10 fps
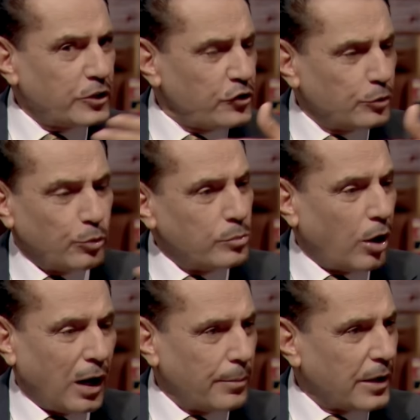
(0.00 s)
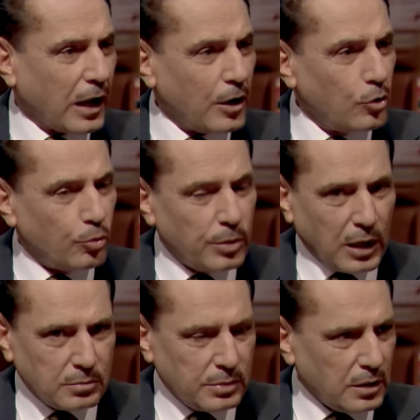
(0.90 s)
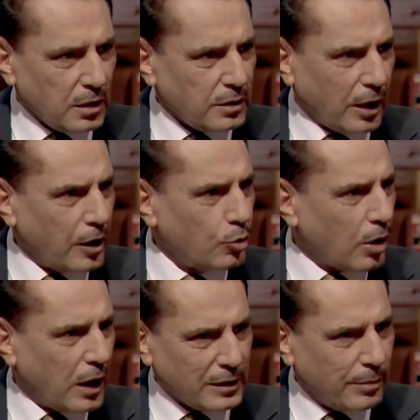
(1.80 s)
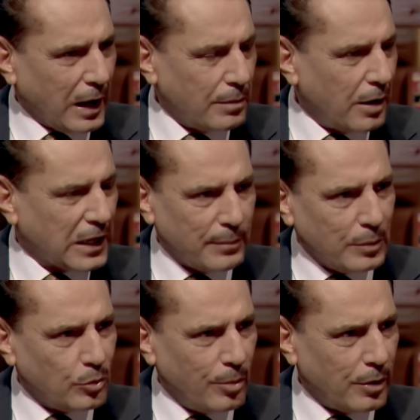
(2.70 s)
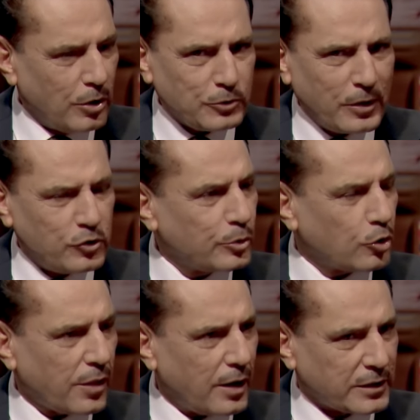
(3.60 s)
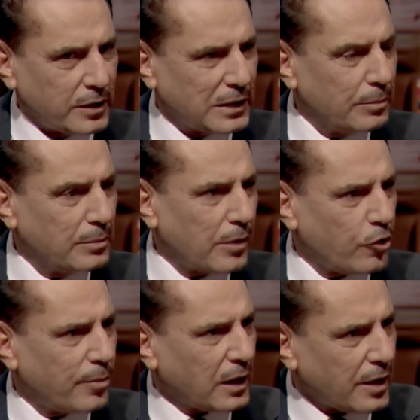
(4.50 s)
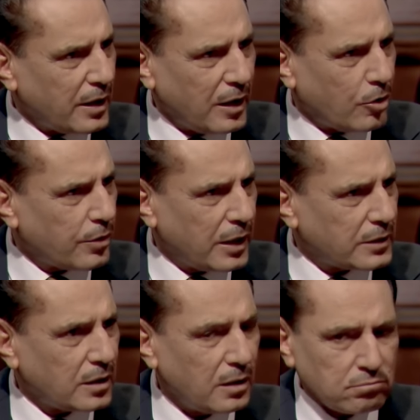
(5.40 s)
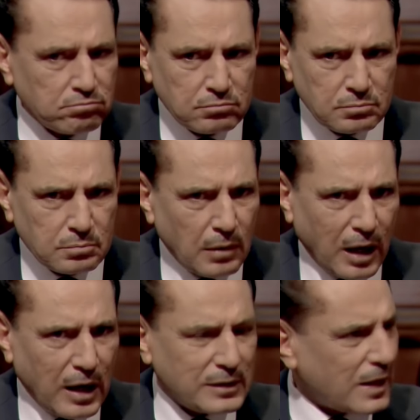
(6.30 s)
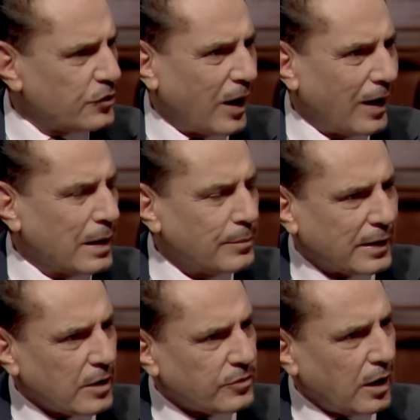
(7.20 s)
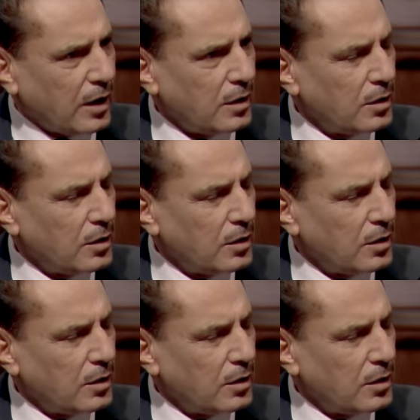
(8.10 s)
يجيبون محامي يخلوه بالق... بال... يخلوه قاضي بهاي المحكمه المهمه وليش ما يجيبون قضاة عندنا بالمنظومه القضائيه قضاة على درجه عاليه من الكفاءه ما